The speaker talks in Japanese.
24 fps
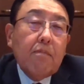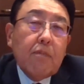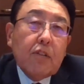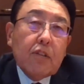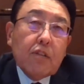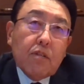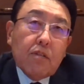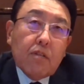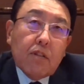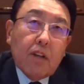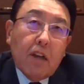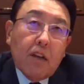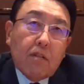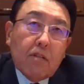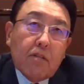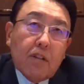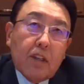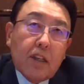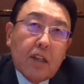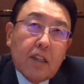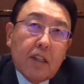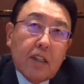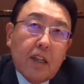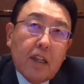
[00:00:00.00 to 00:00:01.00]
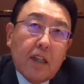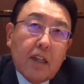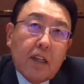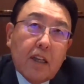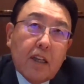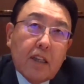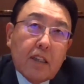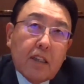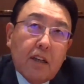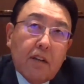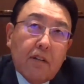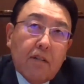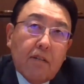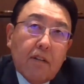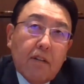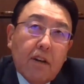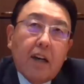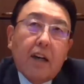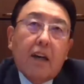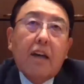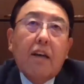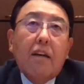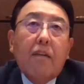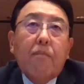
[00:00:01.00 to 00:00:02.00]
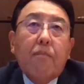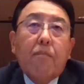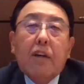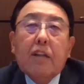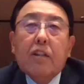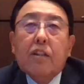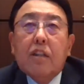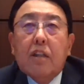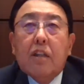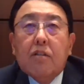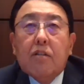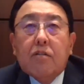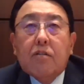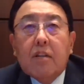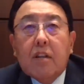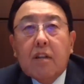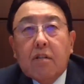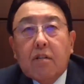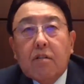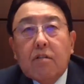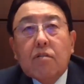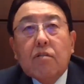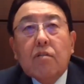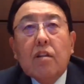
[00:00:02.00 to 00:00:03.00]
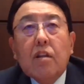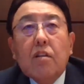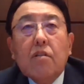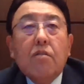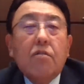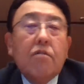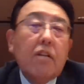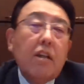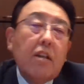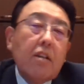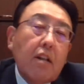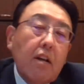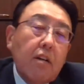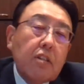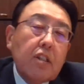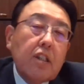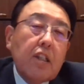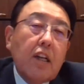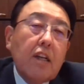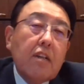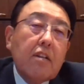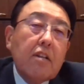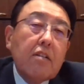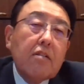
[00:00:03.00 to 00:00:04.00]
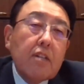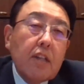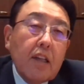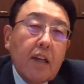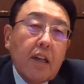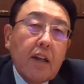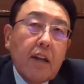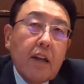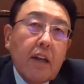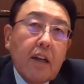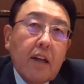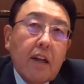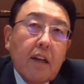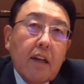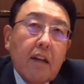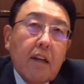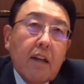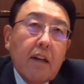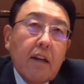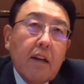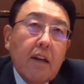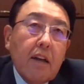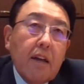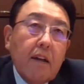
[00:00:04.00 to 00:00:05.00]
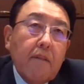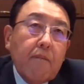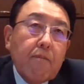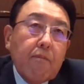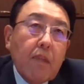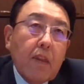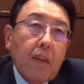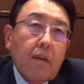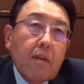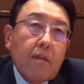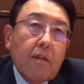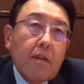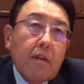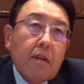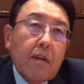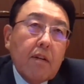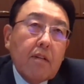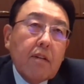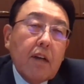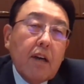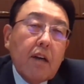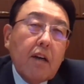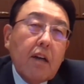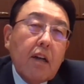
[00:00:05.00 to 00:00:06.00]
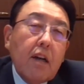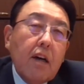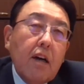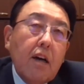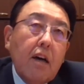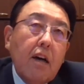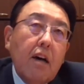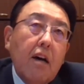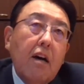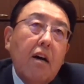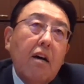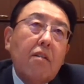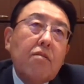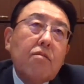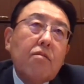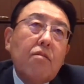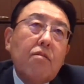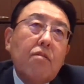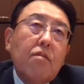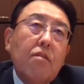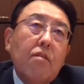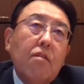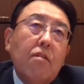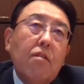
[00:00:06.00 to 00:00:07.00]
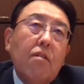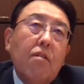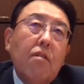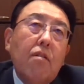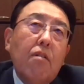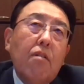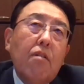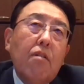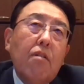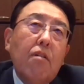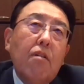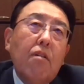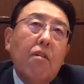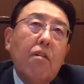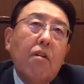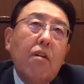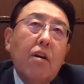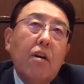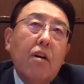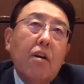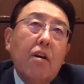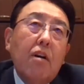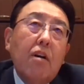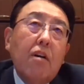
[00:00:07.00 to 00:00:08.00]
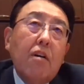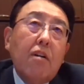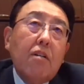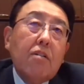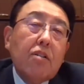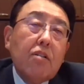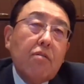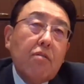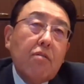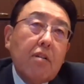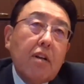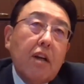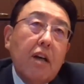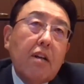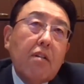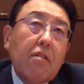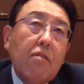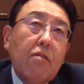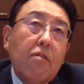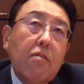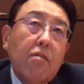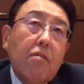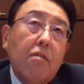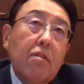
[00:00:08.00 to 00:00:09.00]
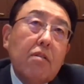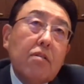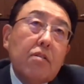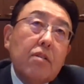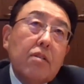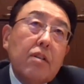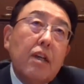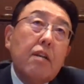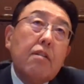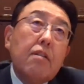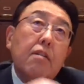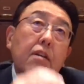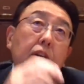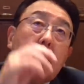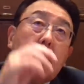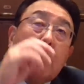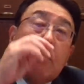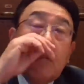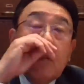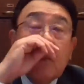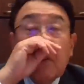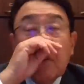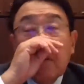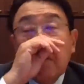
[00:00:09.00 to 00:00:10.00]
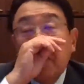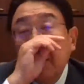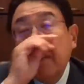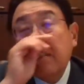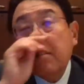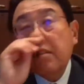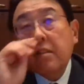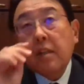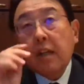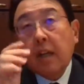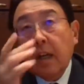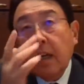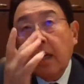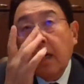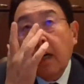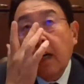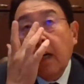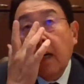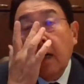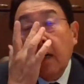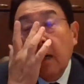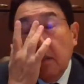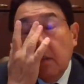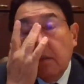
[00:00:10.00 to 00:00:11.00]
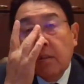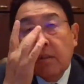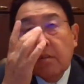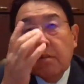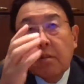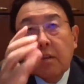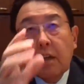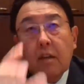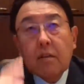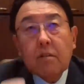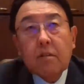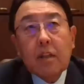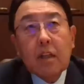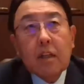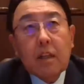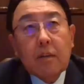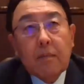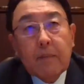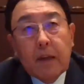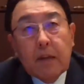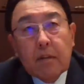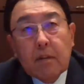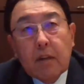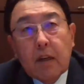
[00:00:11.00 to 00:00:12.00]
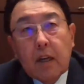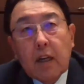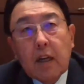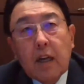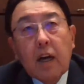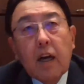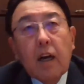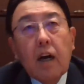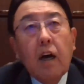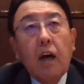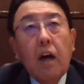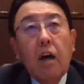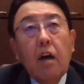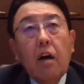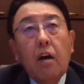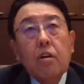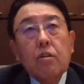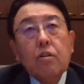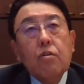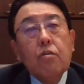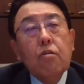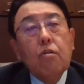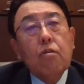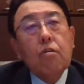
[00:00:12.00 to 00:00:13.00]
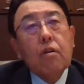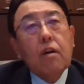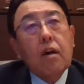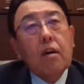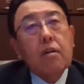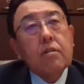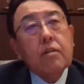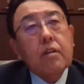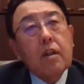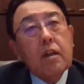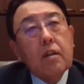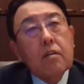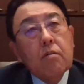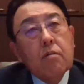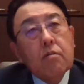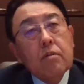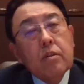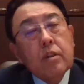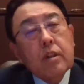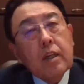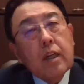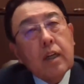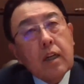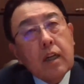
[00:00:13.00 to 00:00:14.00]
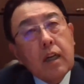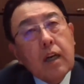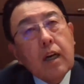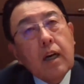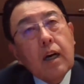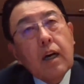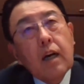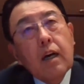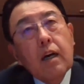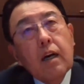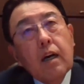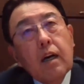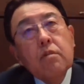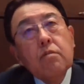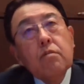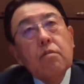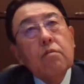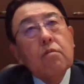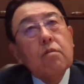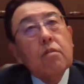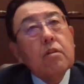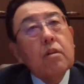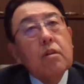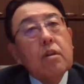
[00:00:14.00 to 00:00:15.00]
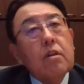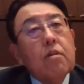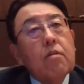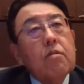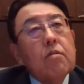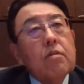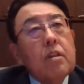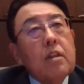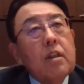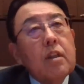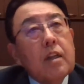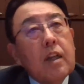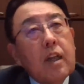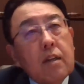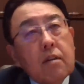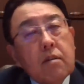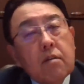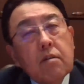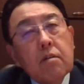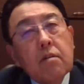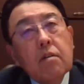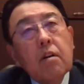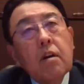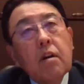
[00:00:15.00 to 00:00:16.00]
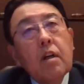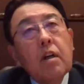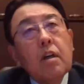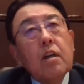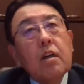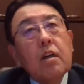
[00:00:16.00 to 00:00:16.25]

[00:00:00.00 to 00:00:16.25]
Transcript: 数学のできない方は、やっぱり私立に行くっていう選択肢なんですね。うん、なるほど。はい。だから、その、将来国公立大学へ行こうと思ったら、は学で決まるから、小学生のうちから、はい、その基本になる